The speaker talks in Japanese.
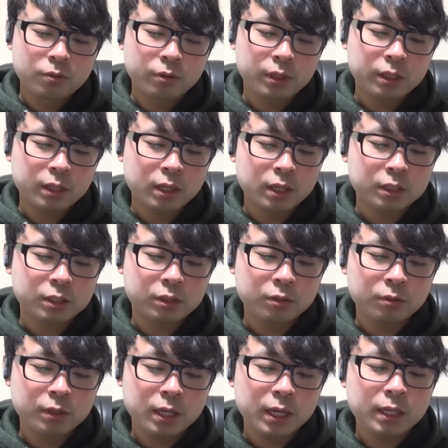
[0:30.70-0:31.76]
こういった必
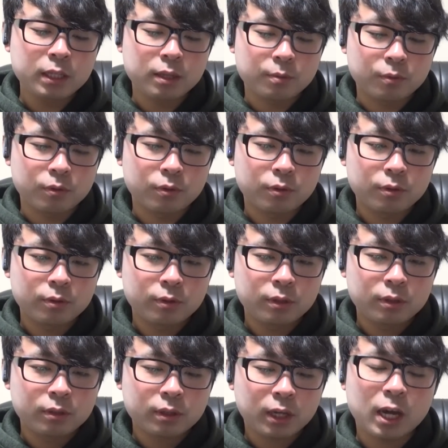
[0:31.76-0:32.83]
要なアイテム
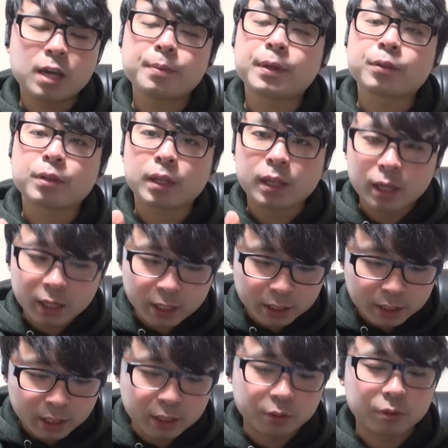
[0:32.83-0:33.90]
海馬と戦
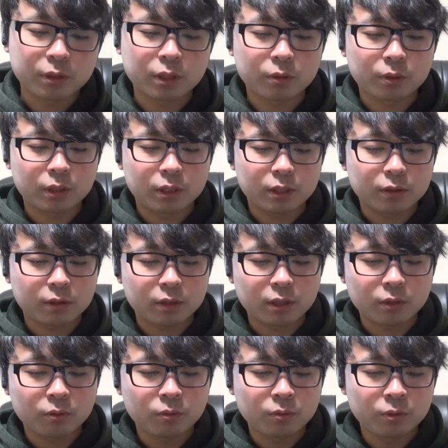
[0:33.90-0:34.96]
いたいといった時にです
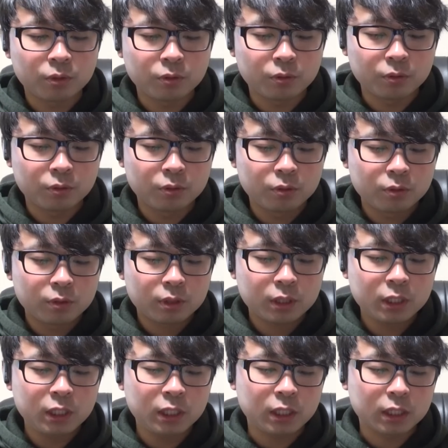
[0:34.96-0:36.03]
ねこういう
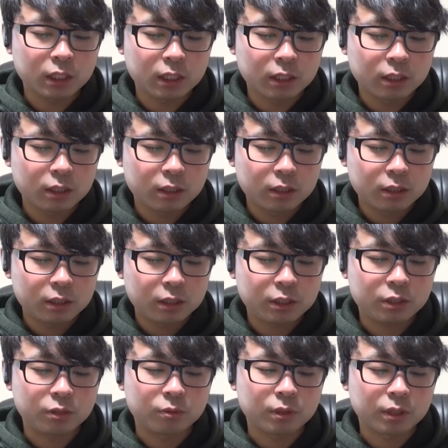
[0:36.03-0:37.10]
キーが
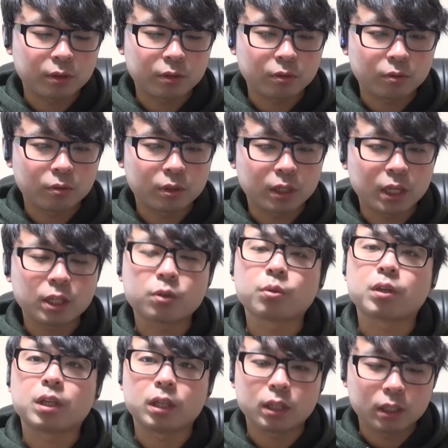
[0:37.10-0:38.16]
必要なんですよ
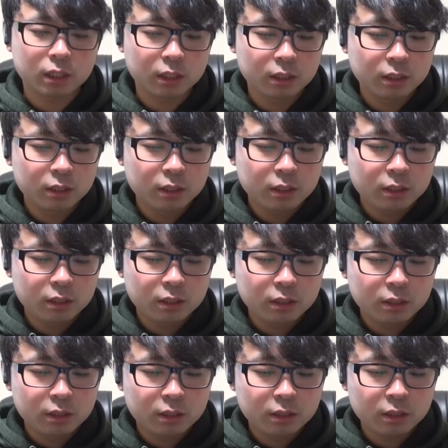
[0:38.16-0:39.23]
ゲートキーが
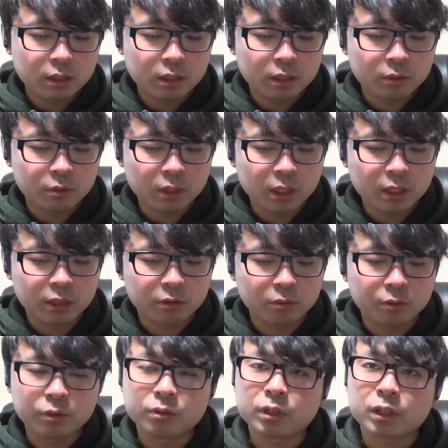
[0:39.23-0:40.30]
えっ、ー、と
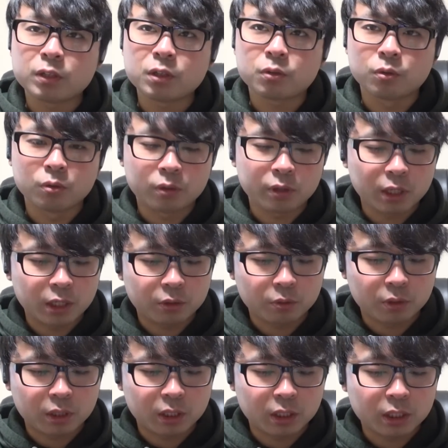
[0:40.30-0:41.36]
ダイナソー竜崎にはこの
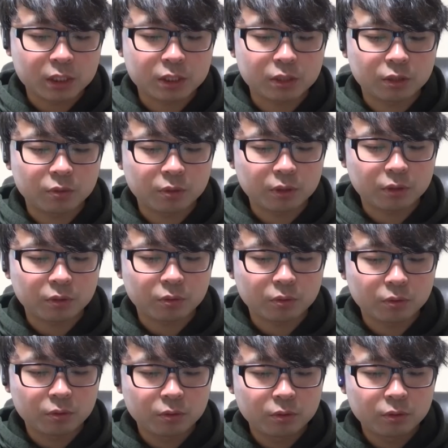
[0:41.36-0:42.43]
ゲートキーが必要ですよと
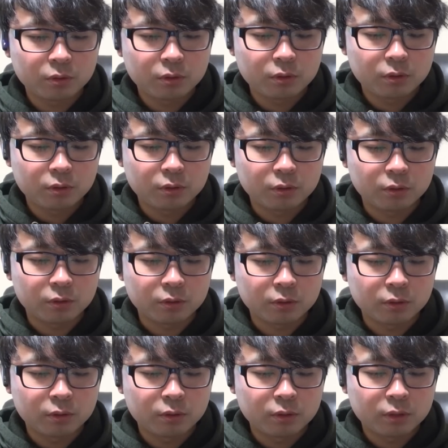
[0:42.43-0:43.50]

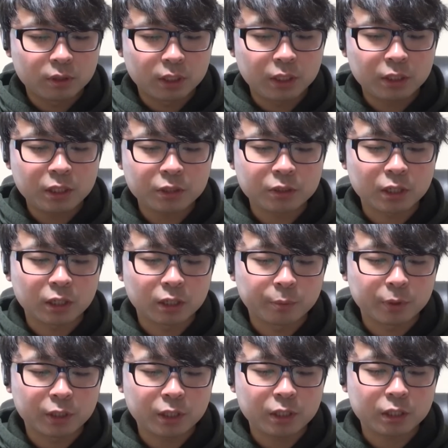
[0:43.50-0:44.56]
うんあインセクターが
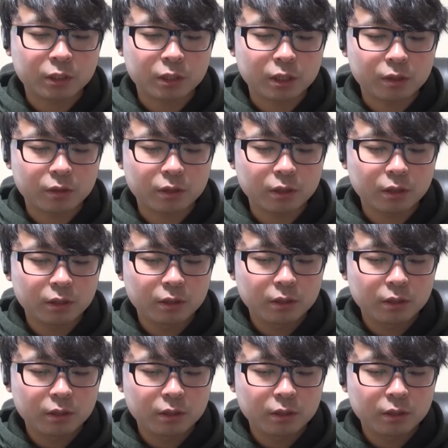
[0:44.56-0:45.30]
まだ出てきてないですね